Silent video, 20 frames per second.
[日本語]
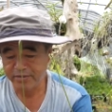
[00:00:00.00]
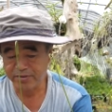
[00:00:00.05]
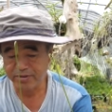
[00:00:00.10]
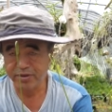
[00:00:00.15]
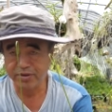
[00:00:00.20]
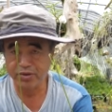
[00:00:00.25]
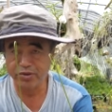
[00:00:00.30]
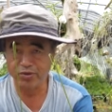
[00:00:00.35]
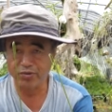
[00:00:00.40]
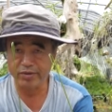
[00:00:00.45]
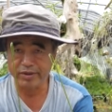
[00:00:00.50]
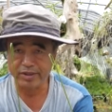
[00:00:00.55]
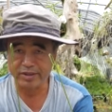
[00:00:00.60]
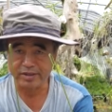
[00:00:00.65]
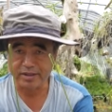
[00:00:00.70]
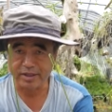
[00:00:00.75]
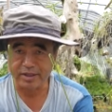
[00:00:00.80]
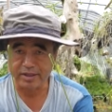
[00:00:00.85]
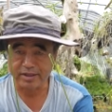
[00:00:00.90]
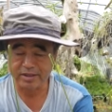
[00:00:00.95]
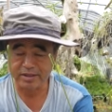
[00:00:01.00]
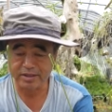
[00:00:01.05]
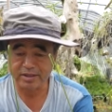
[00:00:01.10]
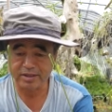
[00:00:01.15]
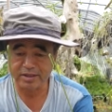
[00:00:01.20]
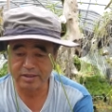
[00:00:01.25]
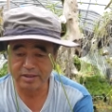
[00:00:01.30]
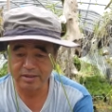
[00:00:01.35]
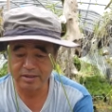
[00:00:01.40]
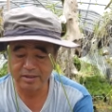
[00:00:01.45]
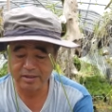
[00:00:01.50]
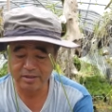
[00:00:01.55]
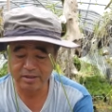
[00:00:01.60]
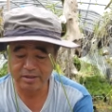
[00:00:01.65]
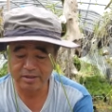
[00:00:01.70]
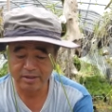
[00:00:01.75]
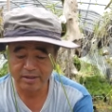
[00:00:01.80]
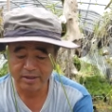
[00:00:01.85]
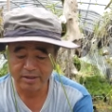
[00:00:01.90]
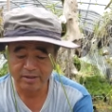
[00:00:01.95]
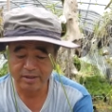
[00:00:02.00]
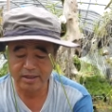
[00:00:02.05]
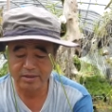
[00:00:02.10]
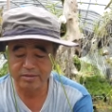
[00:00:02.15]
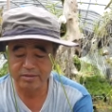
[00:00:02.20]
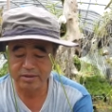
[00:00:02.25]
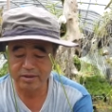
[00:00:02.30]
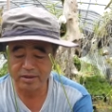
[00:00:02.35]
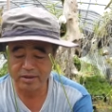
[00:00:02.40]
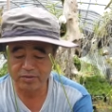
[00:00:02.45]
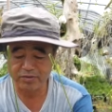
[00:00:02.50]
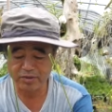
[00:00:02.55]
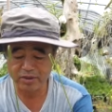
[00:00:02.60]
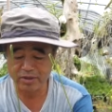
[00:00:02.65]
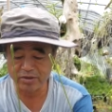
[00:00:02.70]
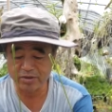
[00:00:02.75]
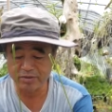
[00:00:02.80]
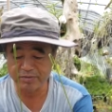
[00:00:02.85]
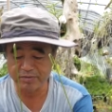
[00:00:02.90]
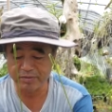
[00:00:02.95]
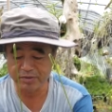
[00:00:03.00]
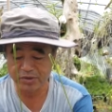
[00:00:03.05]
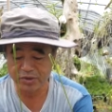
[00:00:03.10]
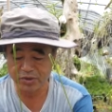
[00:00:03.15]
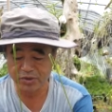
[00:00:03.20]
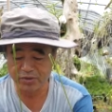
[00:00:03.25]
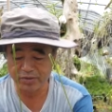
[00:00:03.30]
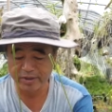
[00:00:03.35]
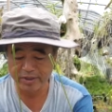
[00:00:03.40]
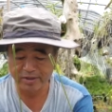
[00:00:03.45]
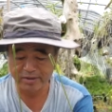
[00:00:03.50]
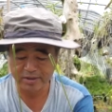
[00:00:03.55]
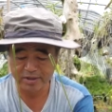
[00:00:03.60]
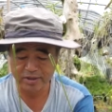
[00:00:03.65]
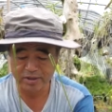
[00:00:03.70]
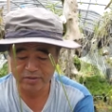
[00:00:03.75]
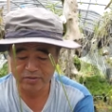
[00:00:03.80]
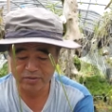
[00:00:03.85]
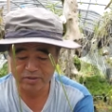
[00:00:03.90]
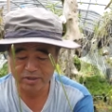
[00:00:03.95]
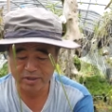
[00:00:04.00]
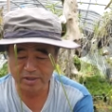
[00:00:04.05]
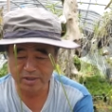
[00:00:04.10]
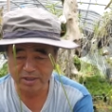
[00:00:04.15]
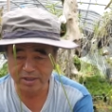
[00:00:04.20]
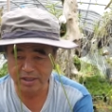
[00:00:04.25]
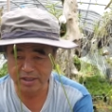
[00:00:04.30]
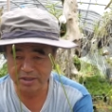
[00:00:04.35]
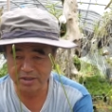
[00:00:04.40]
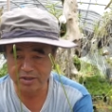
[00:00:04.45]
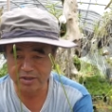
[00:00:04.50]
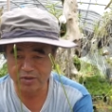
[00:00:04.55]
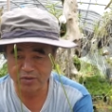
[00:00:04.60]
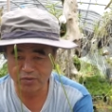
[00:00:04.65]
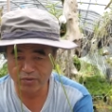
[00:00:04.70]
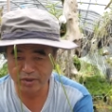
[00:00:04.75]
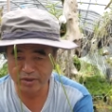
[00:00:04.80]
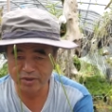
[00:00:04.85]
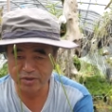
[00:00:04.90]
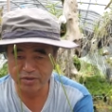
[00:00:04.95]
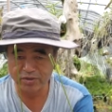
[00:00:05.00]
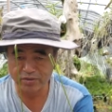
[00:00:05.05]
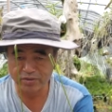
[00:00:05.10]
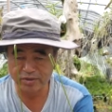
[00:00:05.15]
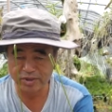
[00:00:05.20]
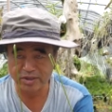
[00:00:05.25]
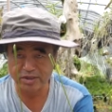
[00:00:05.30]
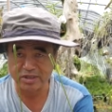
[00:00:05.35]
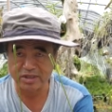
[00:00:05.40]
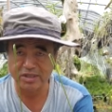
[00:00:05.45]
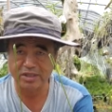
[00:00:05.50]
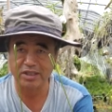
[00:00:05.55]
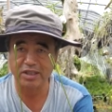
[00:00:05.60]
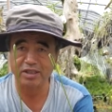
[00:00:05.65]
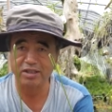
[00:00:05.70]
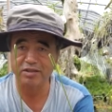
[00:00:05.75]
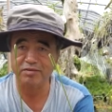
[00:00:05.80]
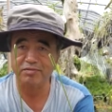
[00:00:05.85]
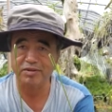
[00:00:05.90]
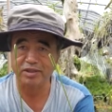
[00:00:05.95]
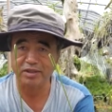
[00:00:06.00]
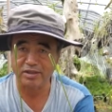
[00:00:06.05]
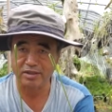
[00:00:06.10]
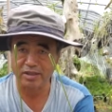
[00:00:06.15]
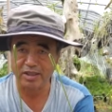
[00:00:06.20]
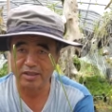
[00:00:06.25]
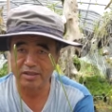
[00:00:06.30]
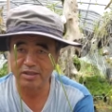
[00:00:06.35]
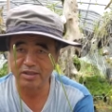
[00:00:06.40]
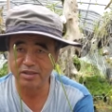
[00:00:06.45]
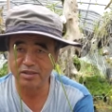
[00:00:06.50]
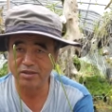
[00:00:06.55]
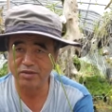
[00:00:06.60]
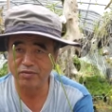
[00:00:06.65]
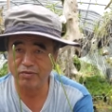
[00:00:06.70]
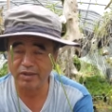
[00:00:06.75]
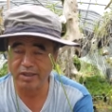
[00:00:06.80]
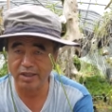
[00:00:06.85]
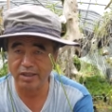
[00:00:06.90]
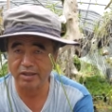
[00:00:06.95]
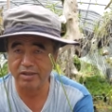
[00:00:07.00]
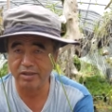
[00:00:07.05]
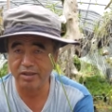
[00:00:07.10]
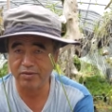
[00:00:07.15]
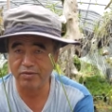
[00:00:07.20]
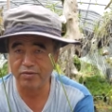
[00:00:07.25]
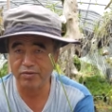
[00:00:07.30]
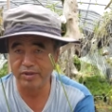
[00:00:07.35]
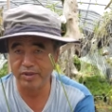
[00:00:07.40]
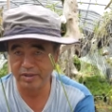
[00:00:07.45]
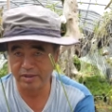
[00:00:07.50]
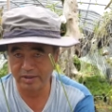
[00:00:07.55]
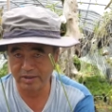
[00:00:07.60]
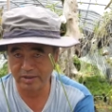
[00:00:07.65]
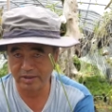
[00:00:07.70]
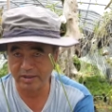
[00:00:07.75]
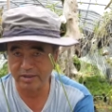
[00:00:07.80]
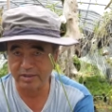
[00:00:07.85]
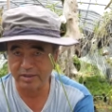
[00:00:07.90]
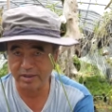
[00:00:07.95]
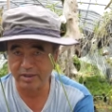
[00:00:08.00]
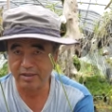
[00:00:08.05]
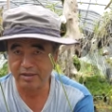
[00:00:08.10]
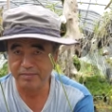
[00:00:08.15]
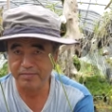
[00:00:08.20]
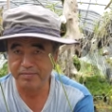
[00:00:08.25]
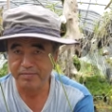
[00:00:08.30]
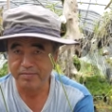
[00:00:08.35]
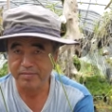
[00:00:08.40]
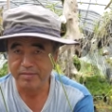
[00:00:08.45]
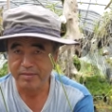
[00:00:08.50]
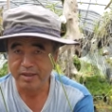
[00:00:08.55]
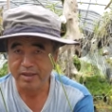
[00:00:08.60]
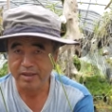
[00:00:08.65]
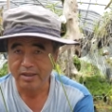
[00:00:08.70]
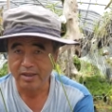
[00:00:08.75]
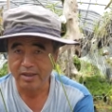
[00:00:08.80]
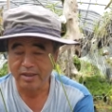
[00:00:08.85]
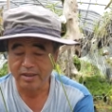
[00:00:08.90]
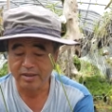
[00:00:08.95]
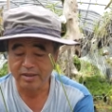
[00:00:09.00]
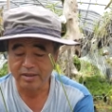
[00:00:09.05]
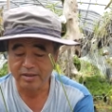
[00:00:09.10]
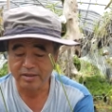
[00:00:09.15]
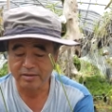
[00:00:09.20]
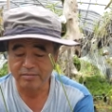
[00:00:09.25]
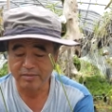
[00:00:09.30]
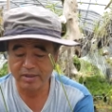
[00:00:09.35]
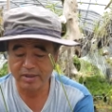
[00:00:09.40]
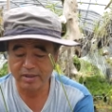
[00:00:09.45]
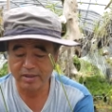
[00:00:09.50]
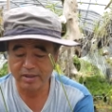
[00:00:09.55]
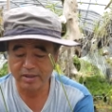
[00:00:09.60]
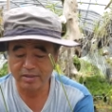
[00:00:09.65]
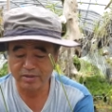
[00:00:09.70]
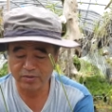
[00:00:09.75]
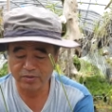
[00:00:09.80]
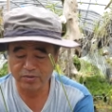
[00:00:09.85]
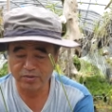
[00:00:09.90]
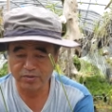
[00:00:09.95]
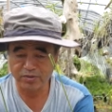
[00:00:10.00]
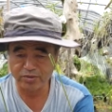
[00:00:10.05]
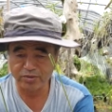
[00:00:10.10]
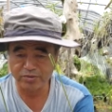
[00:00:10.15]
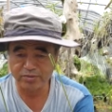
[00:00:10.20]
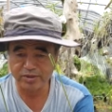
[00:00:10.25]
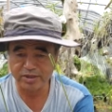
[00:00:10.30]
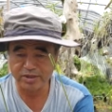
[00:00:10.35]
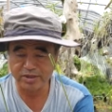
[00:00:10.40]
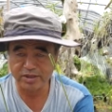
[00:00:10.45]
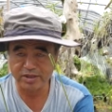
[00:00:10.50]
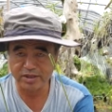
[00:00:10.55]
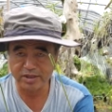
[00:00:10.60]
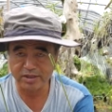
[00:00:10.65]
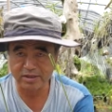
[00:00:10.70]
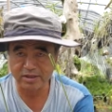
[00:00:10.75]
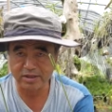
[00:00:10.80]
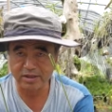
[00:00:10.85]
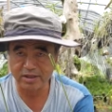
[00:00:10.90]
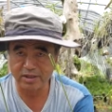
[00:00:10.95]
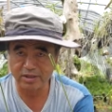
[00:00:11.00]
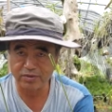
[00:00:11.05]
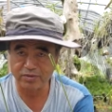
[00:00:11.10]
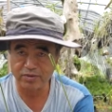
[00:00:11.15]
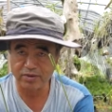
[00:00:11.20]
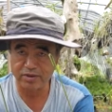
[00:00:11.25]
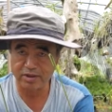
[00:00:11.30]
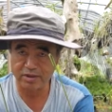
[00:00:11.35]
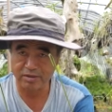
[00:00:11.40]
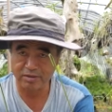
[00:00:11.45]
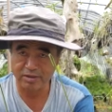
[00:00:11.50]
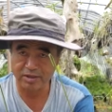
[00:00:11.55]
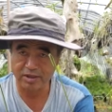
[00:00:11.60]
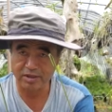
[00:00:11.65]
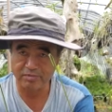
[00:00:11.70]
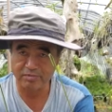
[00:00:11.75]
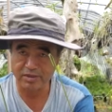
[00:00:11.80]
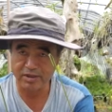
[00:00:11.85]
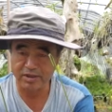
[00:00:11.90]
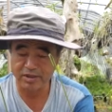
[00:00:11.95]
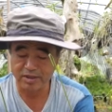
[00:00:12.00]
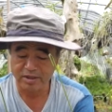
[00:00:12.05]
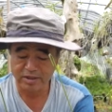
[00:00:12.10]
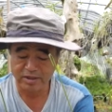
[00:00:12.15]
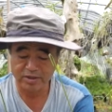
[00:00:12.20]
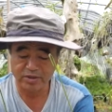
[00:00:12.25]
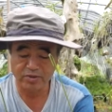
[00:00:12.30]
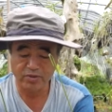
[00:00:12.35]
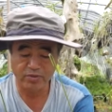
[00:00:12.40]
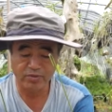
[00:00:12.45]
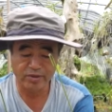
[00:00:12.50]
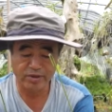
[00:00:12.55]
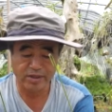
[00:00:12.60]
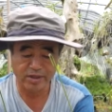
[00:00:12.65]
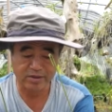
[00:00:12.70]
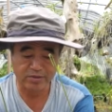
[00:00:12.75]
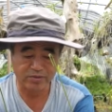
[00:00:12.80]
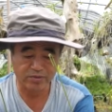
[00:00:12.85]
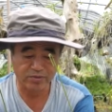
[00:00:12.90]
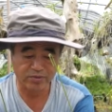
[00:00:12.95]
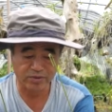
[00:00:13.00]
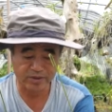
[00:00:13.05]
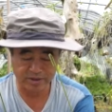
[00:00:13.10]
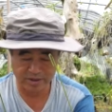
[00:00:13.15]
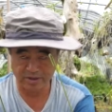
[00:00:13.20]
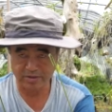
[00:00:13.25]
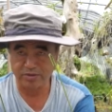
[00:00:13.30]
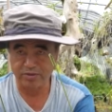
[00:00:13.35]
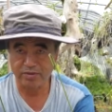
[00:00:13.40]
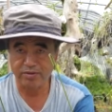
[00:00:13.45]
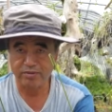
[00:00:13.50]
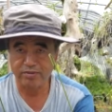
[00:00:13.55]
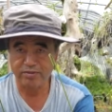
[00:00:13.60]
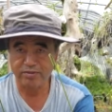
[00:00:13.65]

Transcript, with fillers: 肥料はですねやるあのデンドル病の肥料のやる期間としては4月5月6月7月までですね8月以降はやらない方がいいですね、はい、今ちょうど6月7月が成長期になるんで今肥料をやるといいですよ